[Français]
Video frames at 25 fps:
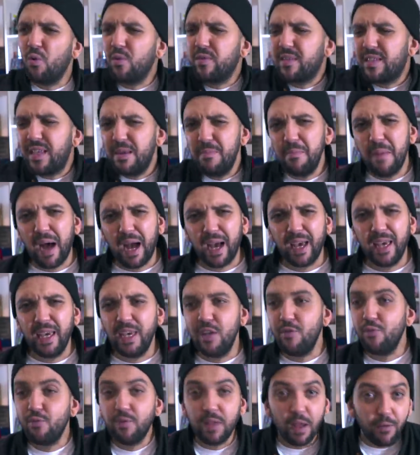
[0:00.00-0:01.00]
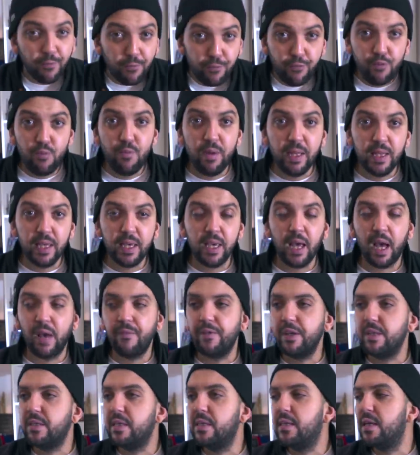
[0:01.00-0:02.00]
on s'est marré, il nous a fumé de rire
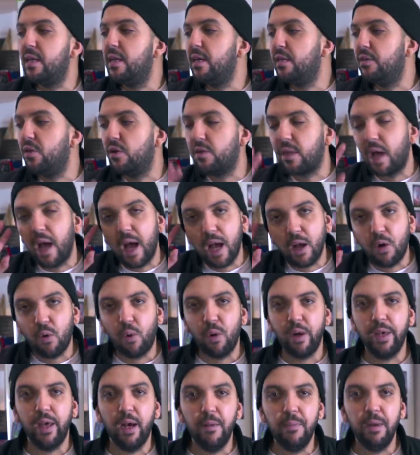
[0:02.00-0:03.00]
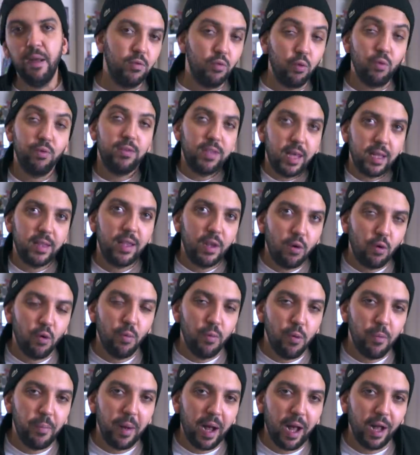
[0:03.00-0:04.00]
avec des anecdotes incroyables, dont certaines qu'on
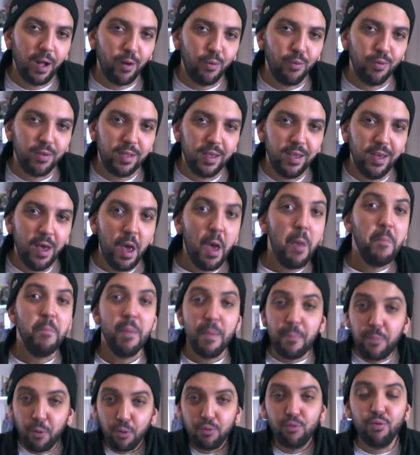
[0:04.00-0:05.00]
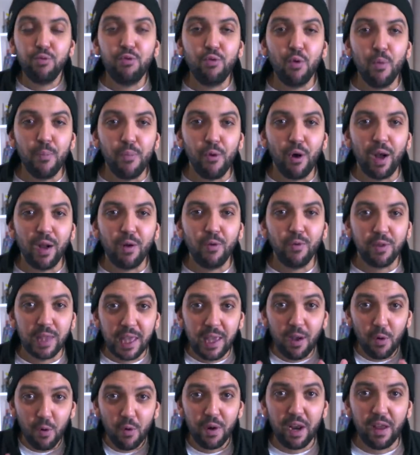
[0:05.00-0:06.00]
peut pas raconter, mais pour tout ce qu'on peut
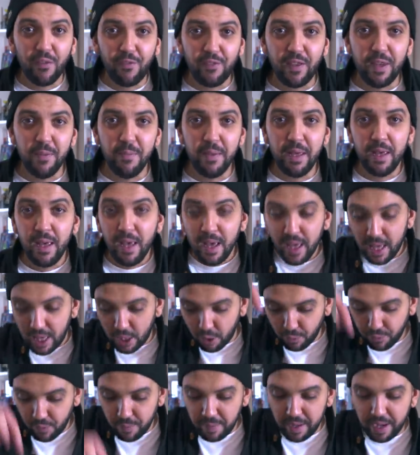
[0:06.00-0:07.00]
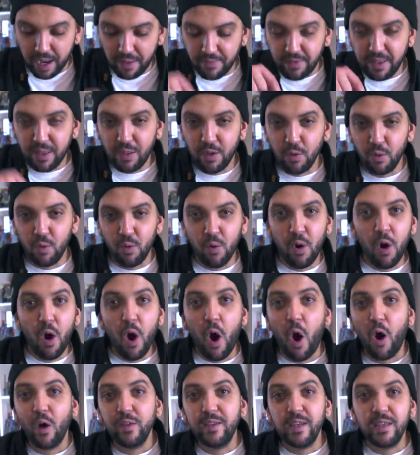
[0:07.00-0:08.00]
raconter, on a filmé et je vous mets la vidéo
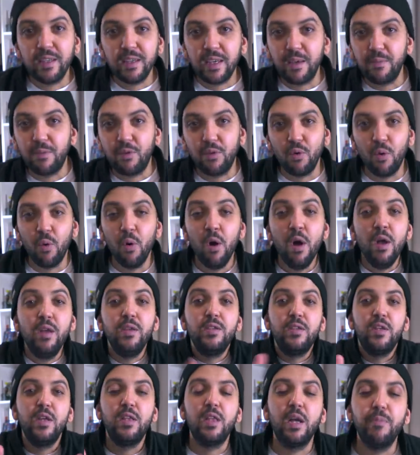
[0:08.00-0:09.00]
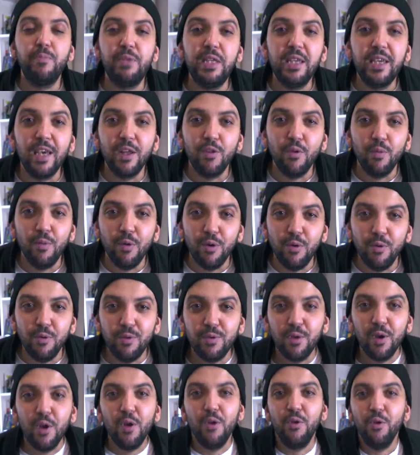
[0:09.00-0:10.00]
en description, c'est un petit cadeau
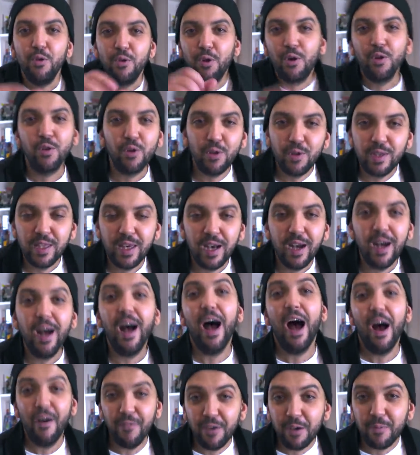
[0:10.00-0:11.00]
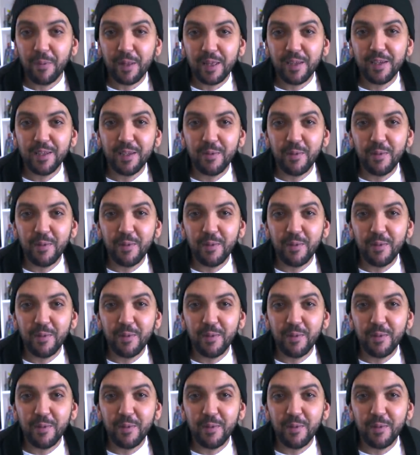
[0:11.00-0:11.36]
bonus, notre entretien avec Patrick